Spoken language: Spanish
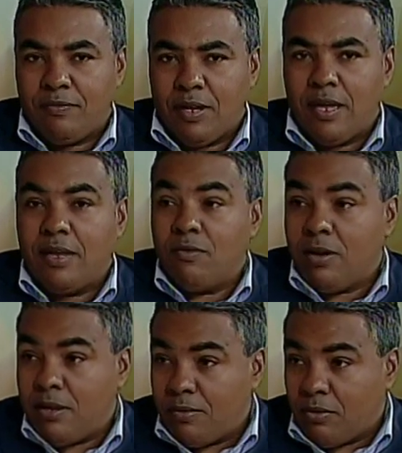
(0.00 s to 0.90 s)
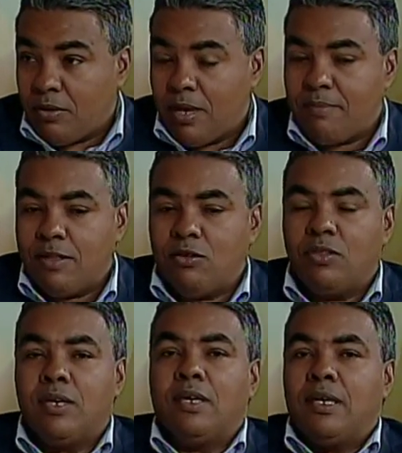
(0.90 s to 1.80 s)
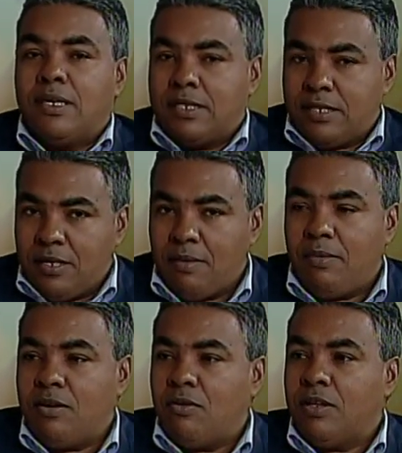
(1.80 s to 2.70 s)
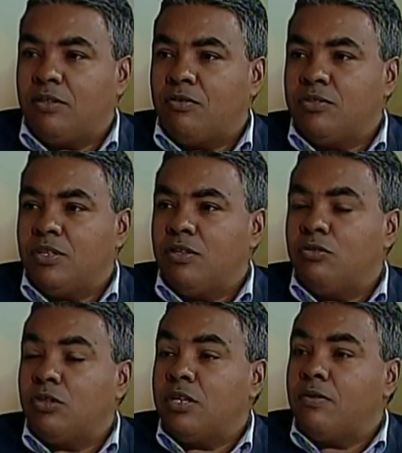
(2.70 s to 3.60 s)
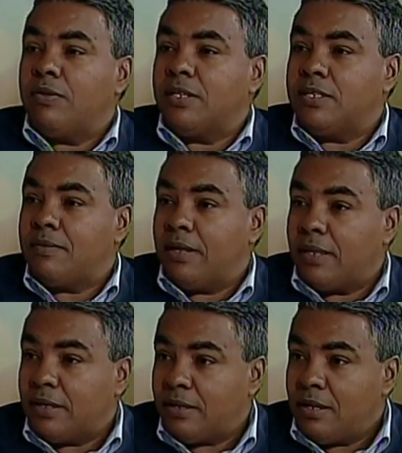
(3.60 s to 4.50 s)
leer un libro en medio de 100 vehículos eléctricos encendidos y usted ni cuenta se va a dar.